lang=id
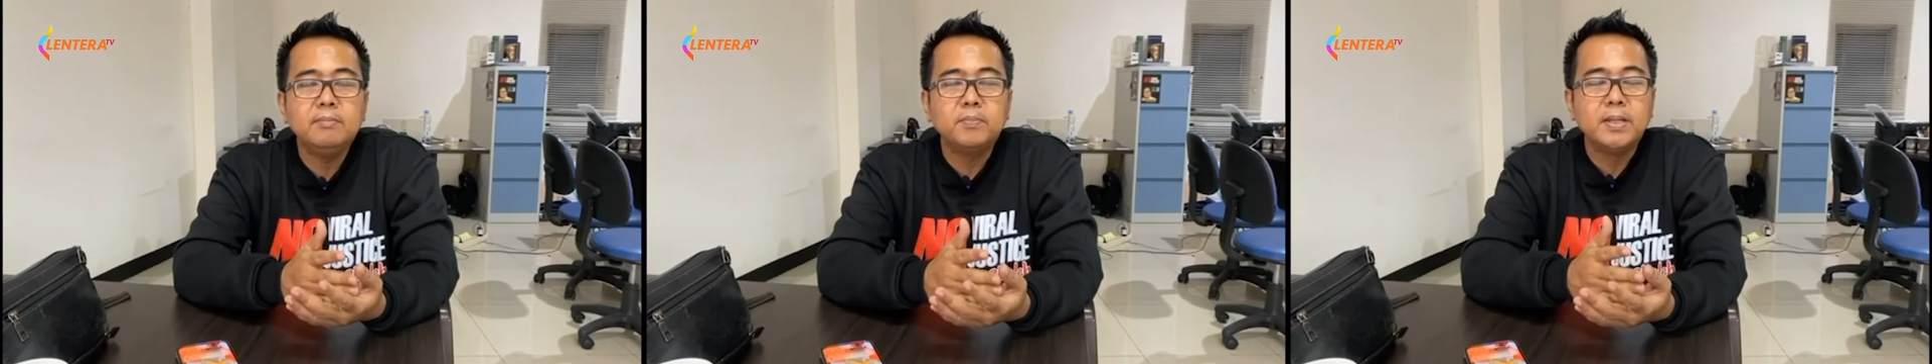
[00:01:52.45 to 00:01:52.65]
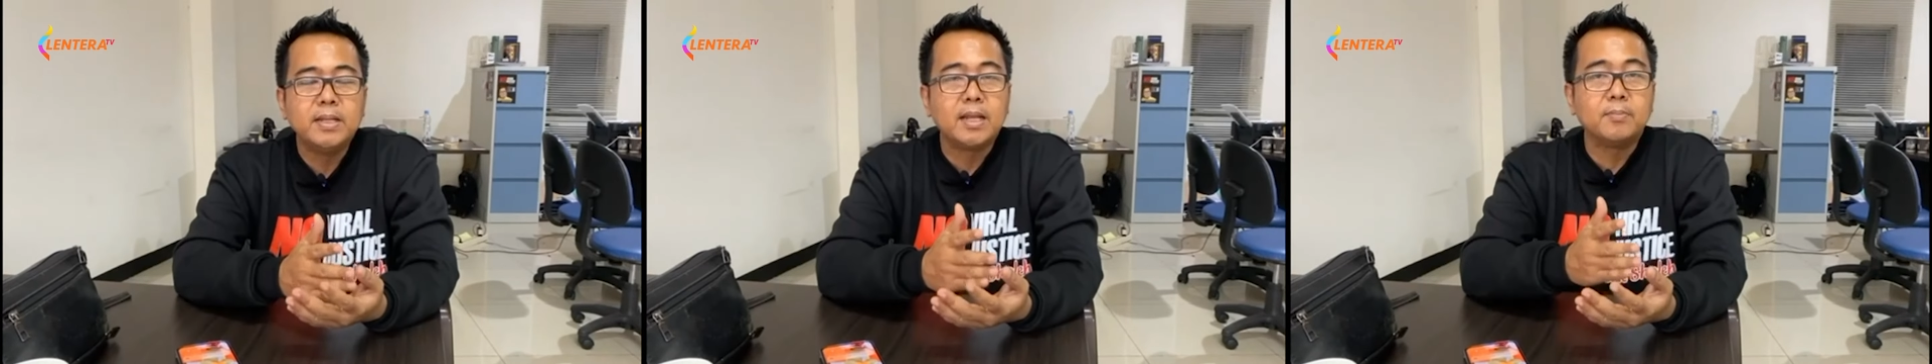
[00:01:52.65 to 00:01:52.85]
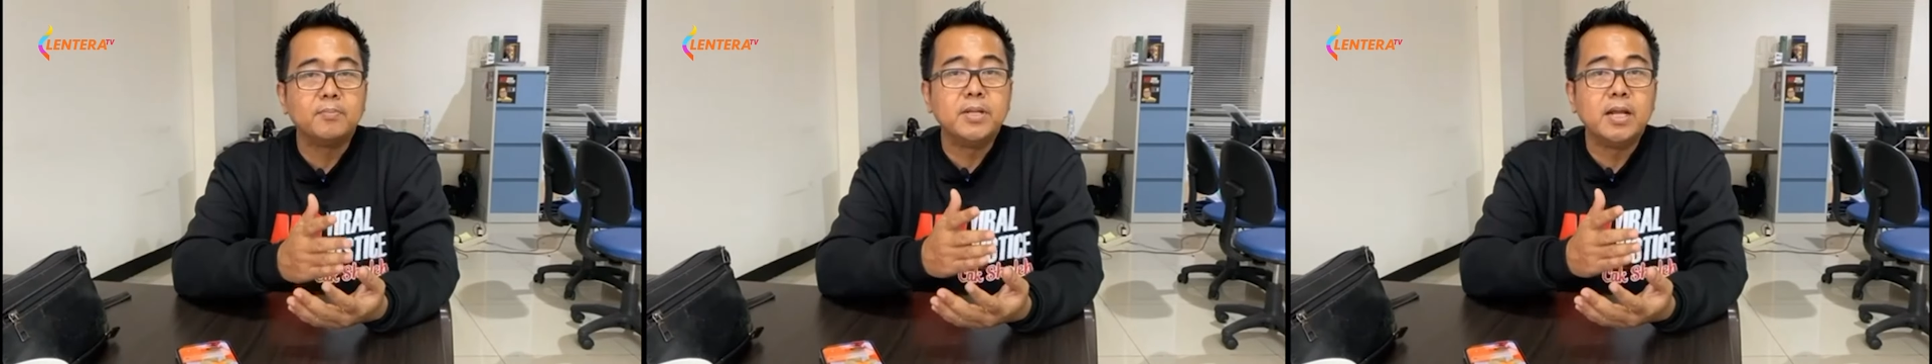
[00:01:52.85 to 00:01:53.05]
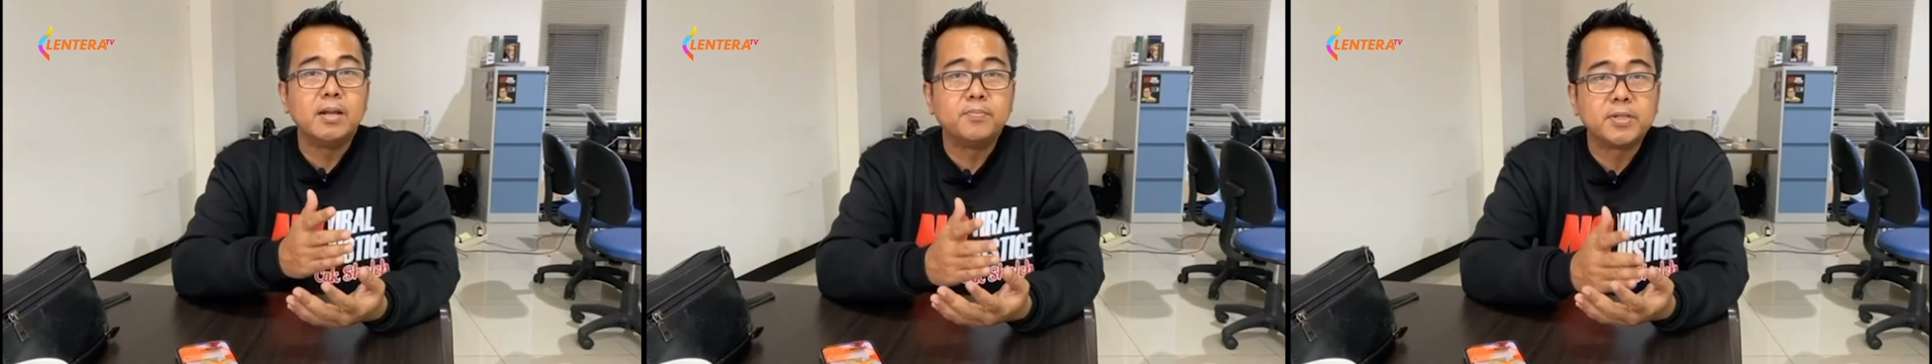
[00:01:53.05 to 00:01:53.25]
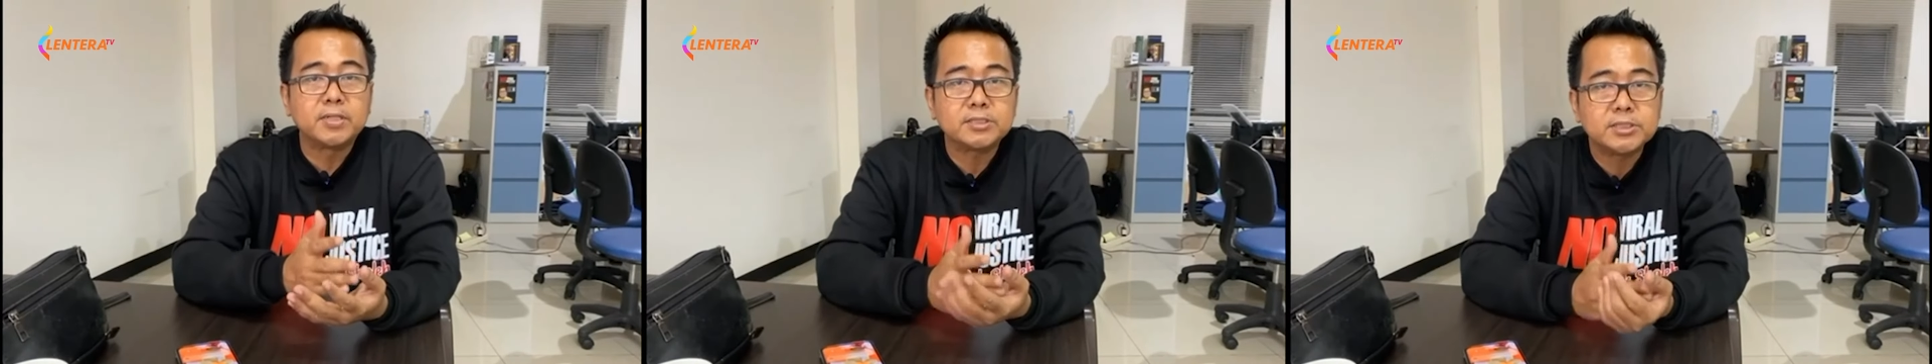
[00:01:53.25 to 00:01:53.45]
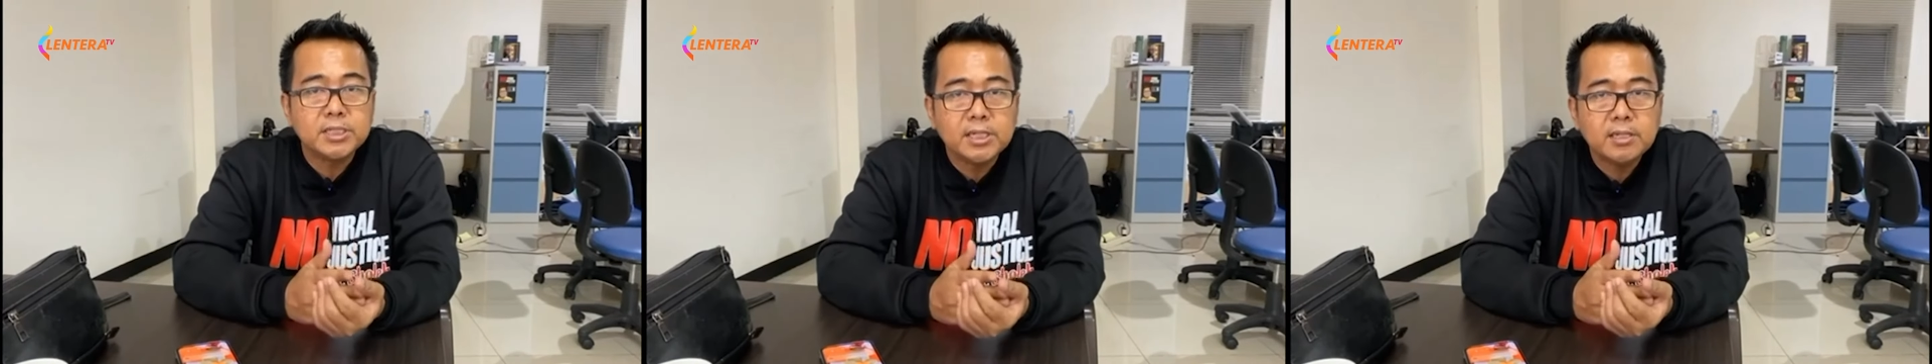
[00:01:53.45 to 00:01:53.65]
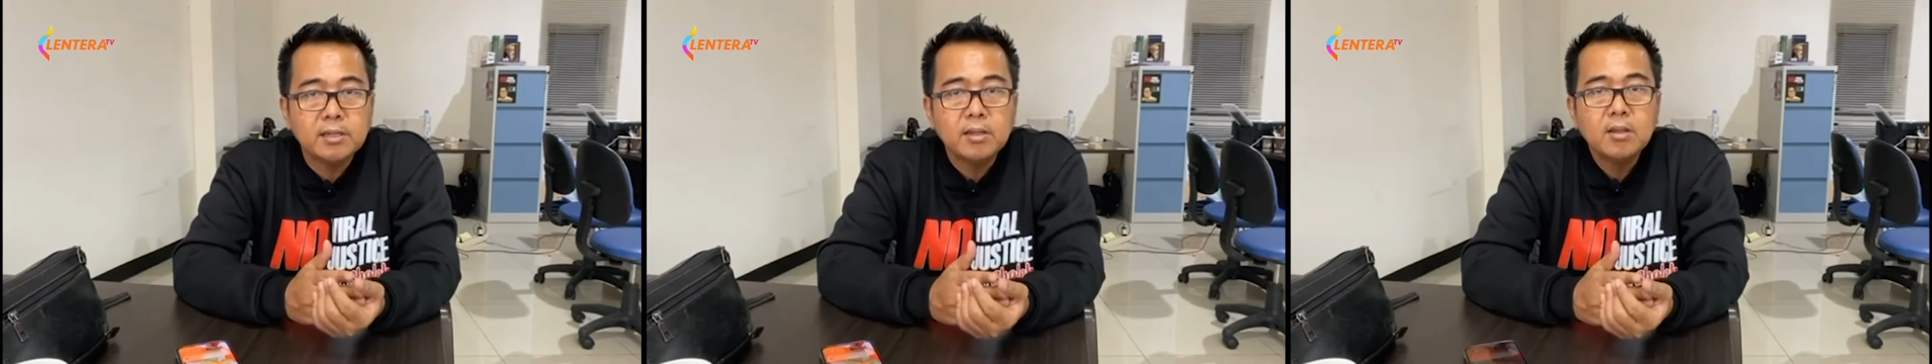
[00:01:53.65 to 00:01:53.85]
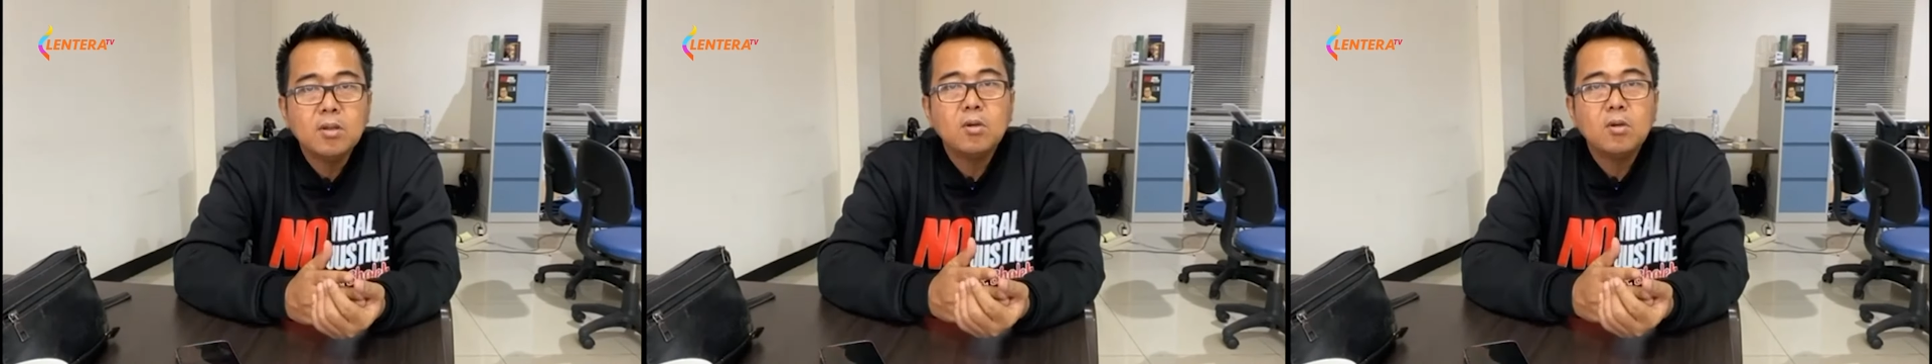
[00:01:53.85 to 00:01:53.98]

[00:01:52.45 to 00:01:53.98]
benar-benar bersih,